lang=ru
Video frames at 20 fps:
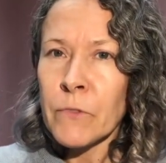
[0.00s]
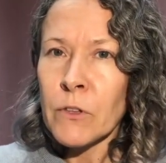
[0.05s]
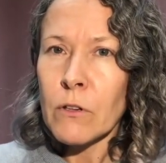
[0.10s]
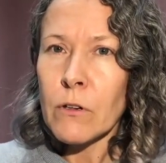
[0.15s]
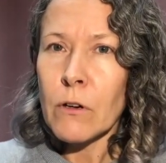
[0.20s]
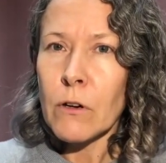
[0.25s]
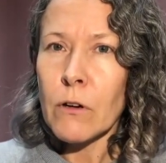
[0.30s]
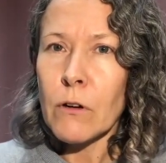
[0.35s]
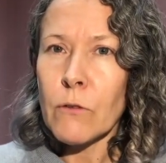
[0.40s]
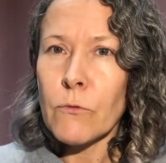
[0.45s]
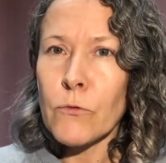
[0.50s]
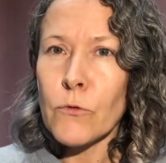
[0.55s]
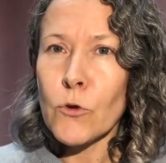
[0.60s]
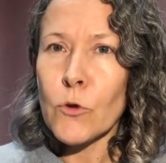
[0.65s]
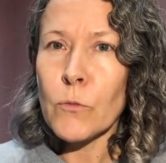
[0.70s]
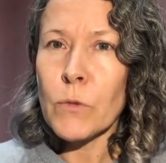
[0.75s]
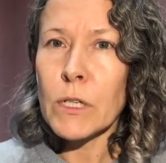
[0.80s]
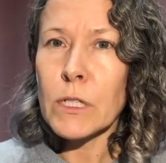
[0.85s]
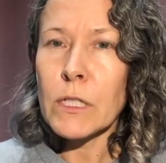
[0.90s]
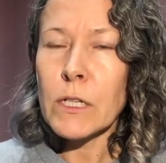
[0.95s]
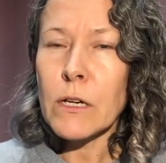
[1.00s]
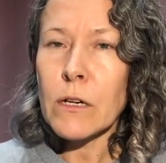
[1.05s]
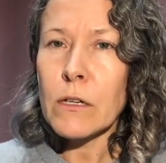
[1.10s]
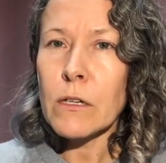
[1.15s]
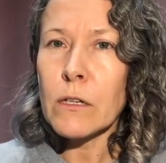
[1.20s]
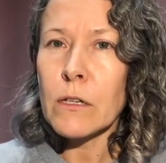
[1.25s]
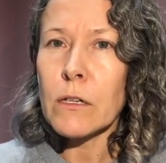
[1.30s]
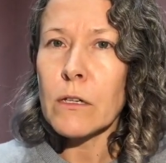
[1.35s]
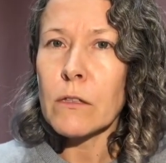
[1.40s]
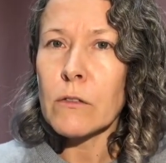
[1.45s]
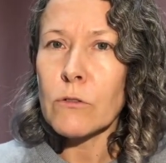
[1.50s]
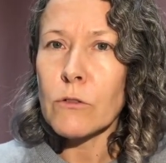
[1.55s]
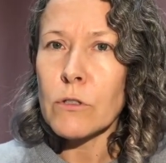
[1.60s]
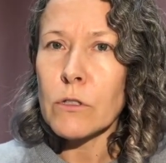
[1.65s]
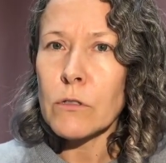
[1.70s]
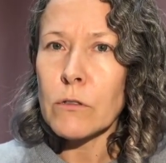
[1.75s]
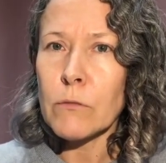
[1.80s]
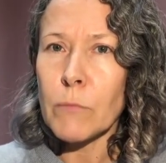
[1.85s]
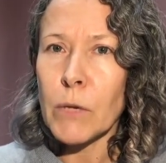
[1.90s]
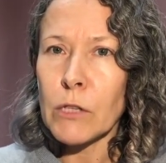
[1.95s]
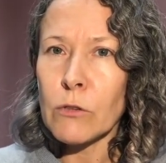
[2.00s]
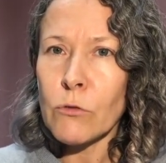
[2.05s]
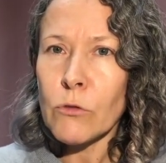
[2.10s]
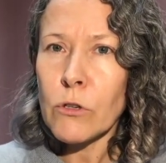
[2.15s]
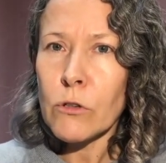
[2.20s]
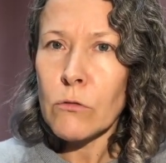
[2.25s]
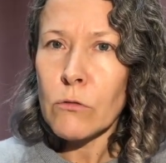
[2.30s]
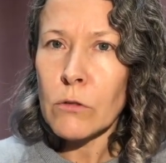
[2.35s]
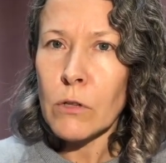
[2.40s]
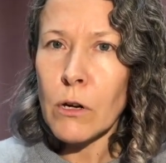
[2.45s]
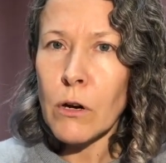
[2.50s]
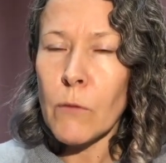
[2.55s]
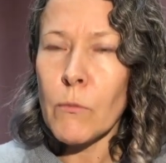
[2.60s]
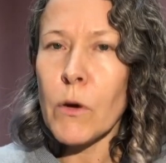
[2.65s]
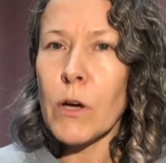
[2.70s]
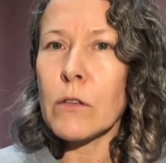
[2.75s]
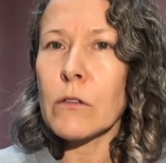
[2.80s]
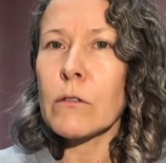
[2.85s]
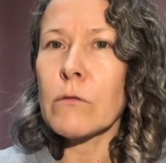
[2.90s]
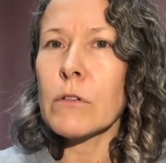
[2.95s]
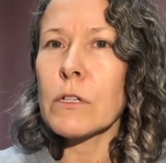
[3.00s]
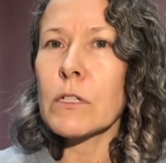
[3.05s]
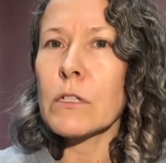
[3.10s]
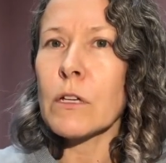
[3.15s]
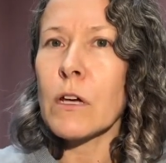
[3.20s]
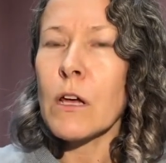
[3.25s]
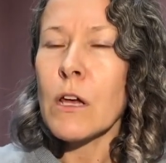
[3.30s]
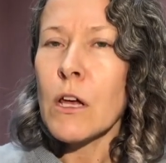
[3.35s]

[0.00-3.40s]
Э, формы и техники, то есть моторику нарабатываете.